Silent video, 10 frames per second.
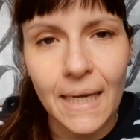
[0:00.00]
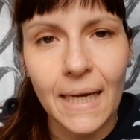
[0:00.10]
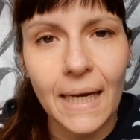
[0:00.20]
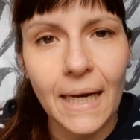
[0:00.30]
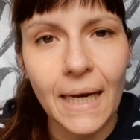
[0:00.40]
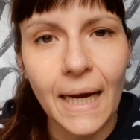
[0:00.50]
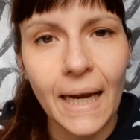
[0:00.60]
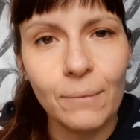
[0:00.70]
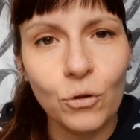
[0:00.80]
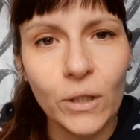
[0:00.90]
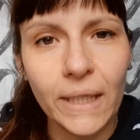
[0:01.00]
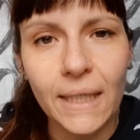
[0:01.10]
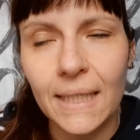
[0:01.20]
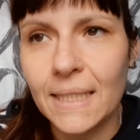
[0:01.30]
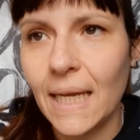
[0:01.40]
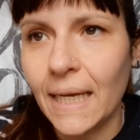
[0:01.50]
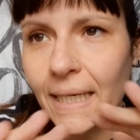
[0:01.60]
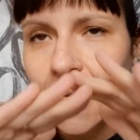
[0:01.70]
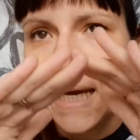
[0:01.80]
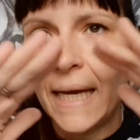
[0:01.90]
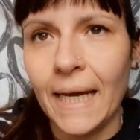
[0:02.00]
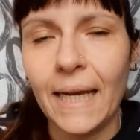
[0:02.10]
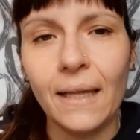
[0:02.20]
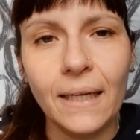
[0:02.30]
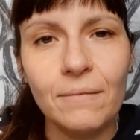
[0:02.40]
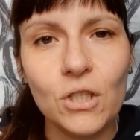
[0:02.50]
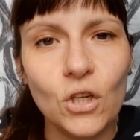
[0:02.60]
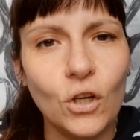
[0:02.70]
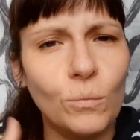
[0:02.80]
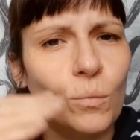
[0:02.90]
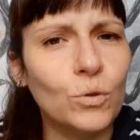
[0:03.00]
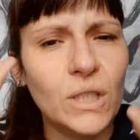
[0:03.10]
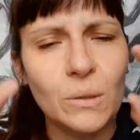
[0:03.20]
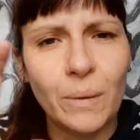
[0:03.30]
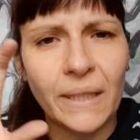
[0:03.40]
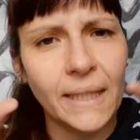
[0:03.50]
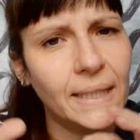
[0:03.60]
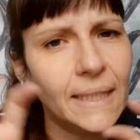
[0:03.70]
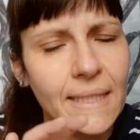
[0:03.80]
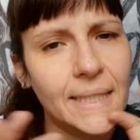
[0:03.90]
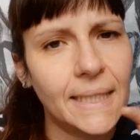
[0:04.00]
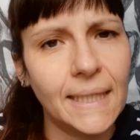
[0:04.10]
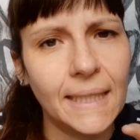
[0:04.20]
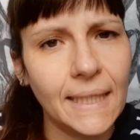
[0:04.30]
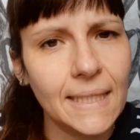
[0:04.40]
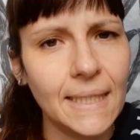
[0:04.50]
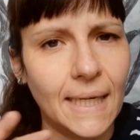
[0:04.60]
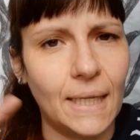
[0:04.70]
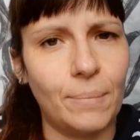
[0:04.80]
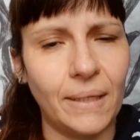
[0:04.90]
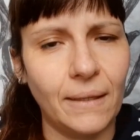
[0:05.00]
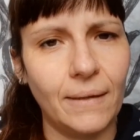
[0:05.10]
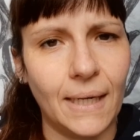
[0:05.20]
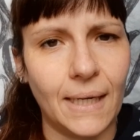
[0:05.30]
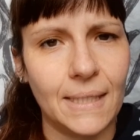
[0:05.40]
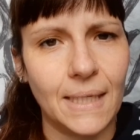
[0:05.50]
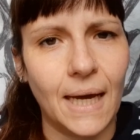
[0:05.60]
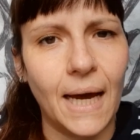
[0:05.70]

a, la mujer y salen en la televisión como muchas pantallitas chiquititas de cada parte de la casa.